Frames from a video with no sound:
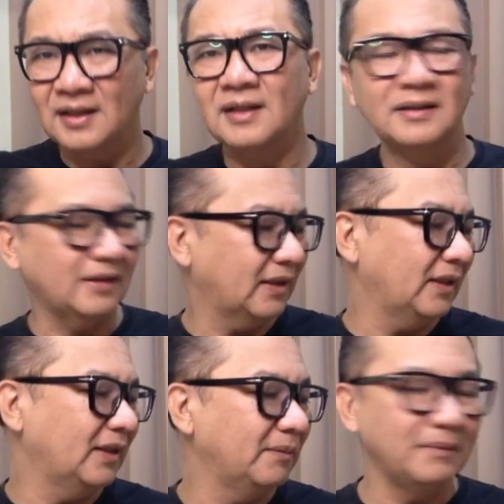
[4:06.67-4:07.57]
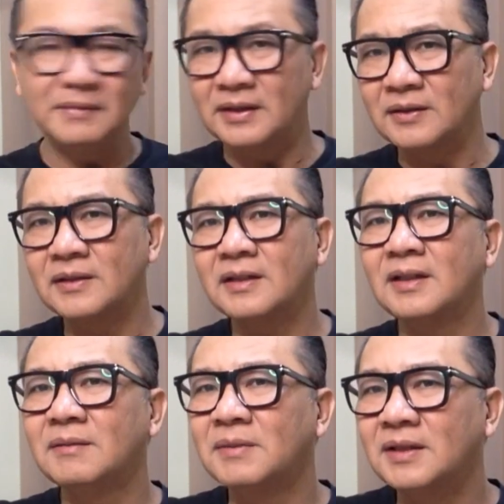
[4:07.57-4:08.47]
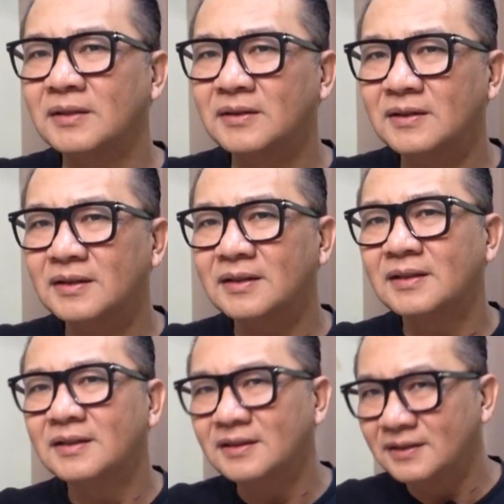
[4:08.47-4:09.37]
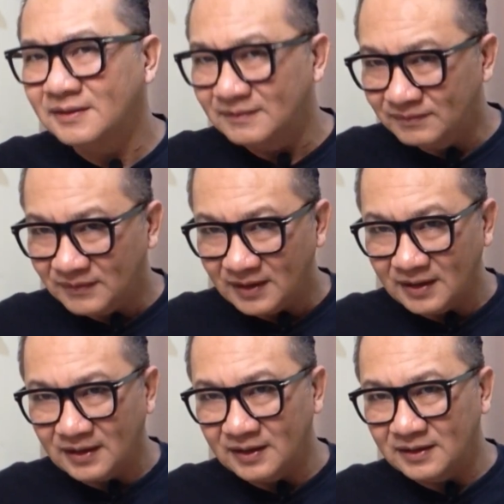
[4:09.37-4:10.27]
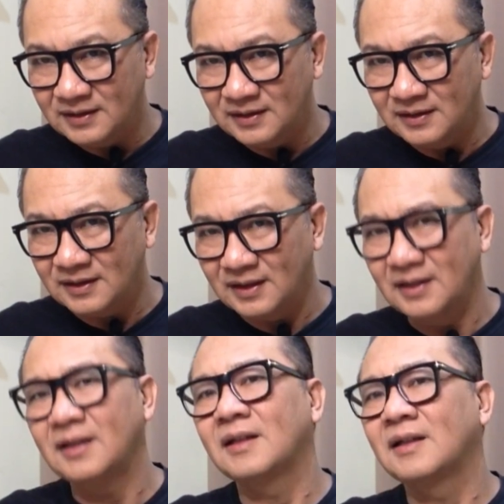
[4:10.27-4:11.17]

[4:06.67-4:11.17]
Ya, jadi ini minor, ini mayor. Ya, oke. Okay.